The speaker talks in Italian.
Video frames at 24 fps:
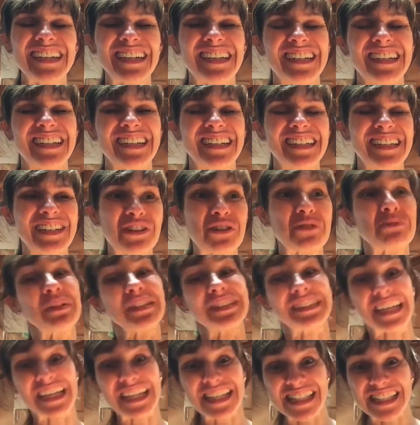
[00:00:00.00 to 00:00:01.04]
eh, come
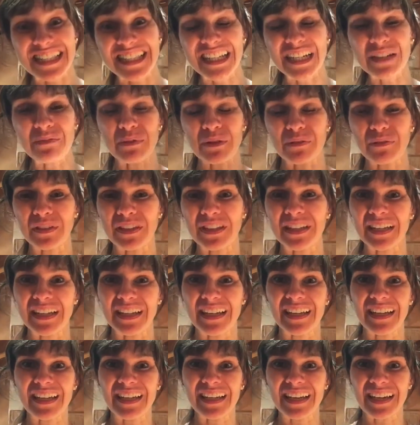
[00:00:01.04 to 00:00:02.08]
tester, per
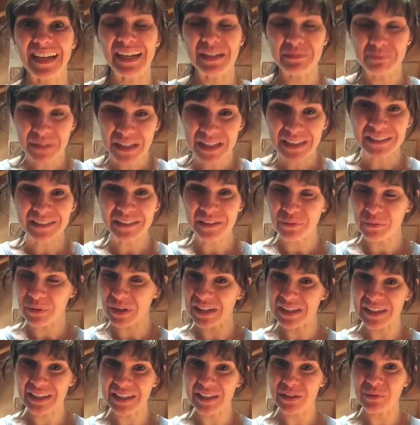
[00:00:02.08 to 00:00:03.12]
vedere realmente
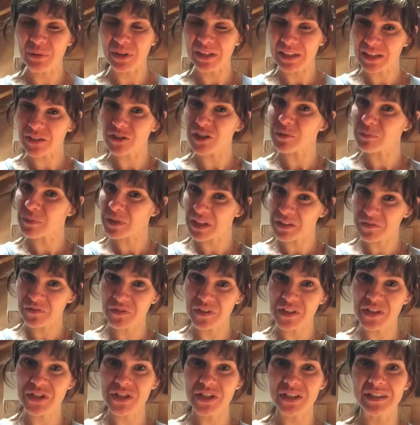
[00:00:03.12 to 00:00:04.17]
quali, quali erano i
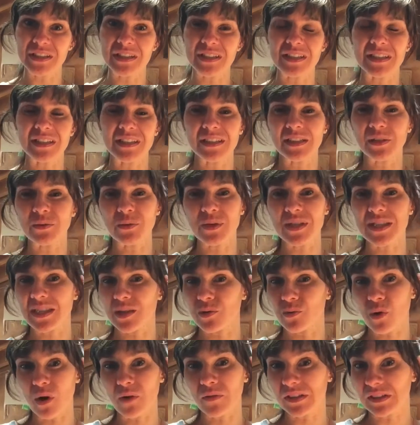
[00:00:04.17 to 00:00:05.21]
benefici di, di, questa
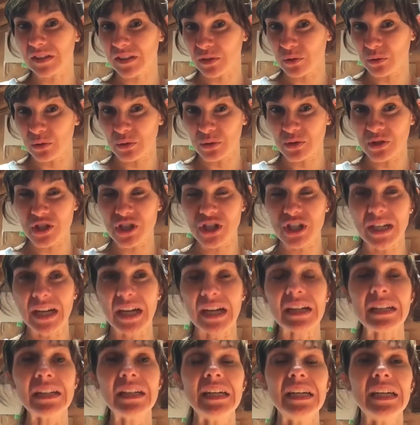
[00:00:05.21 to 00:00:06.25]
nuova
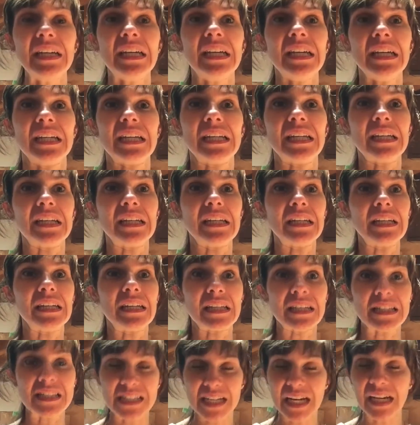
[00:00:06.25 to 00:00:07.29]
tecnologia e,
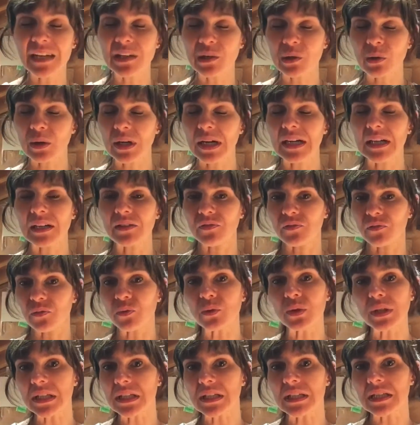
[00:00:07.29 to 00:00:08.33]
e già allora ne
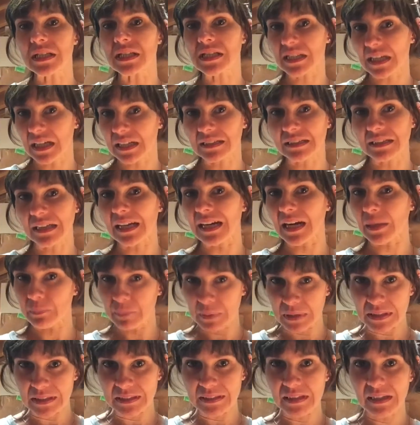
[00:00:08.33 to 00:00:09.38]
fui stata
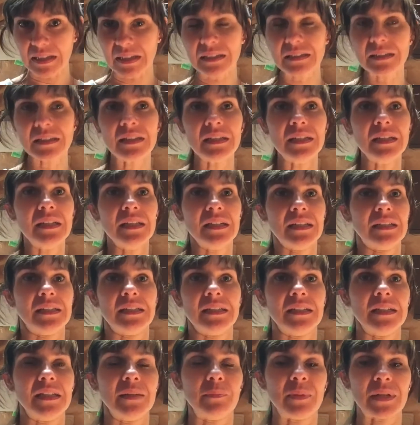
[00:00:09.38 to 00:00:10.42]
rapita
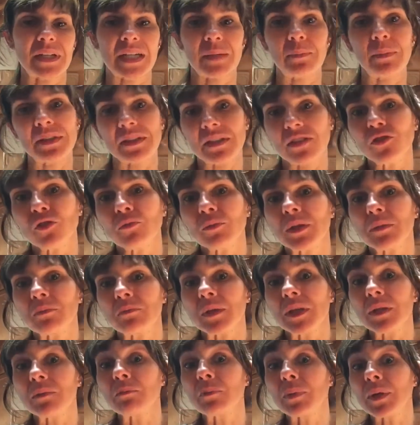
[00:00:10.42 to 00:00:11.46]
eh, perché mettendomi
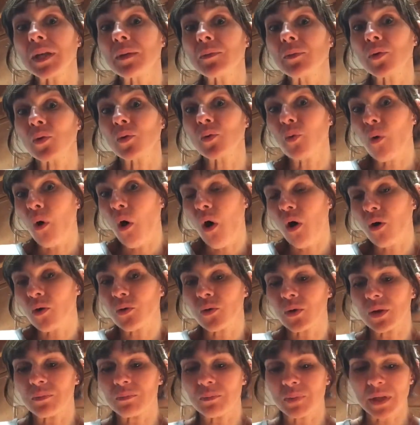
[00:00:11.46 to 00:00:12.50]
in, primo
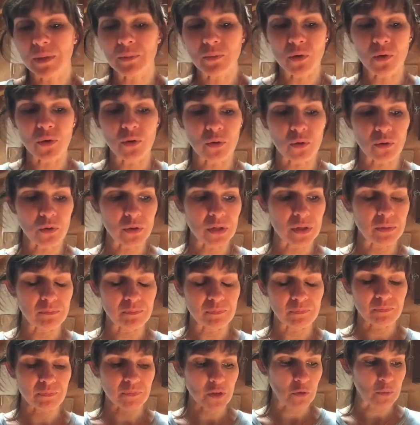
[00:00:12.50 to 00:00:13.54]
luogo, in primo,
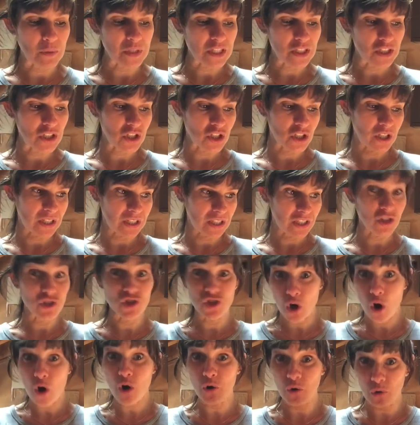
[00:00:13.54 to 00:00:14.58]
in, come si dice, in
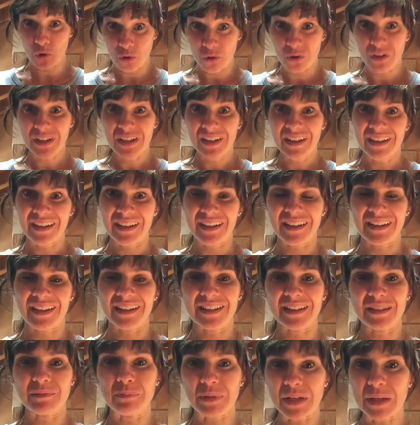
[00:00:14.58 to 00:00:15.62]
gioco, eh,
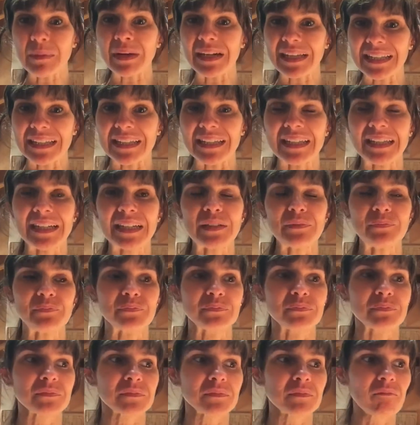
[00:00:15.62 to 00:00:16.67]
in prima linea,
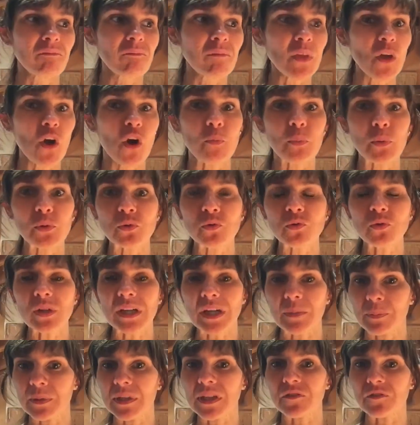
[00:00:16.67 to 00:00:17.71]
ho potuto
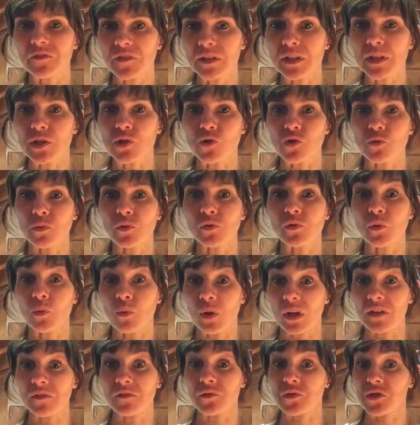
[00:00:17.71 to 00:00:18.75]
capire fin da subito
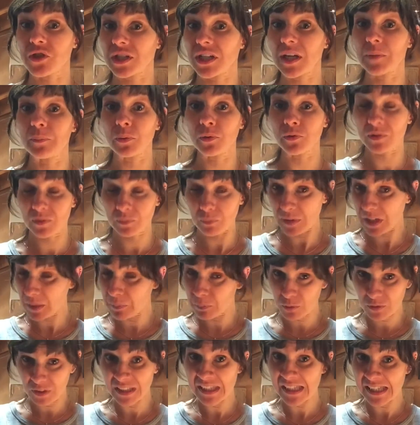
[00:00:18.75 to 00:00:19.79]
quale fosse la, la
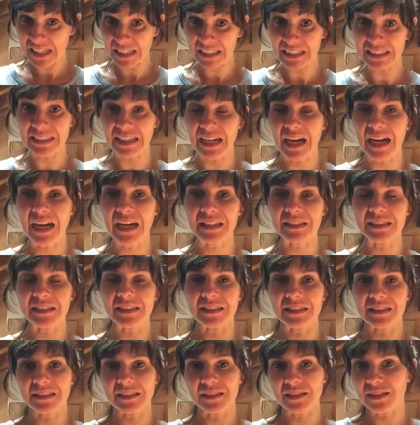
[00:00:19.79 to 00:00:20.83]
potenzialità
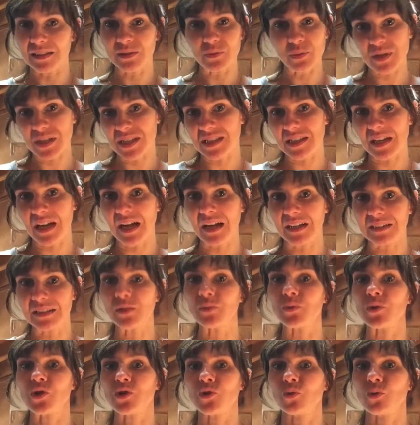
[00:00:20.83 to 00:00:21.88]
di, di, di, questa,
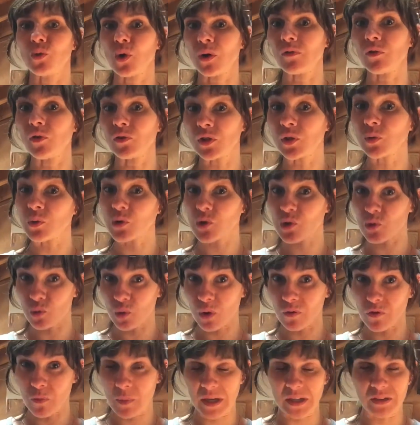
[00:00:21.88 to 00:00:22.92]
questo nuovo, di, questo
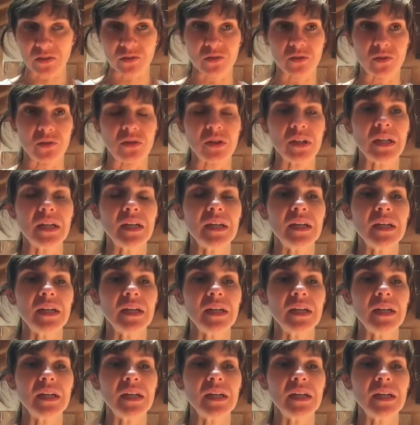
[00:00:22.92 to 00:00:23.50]
nuovo, metodo.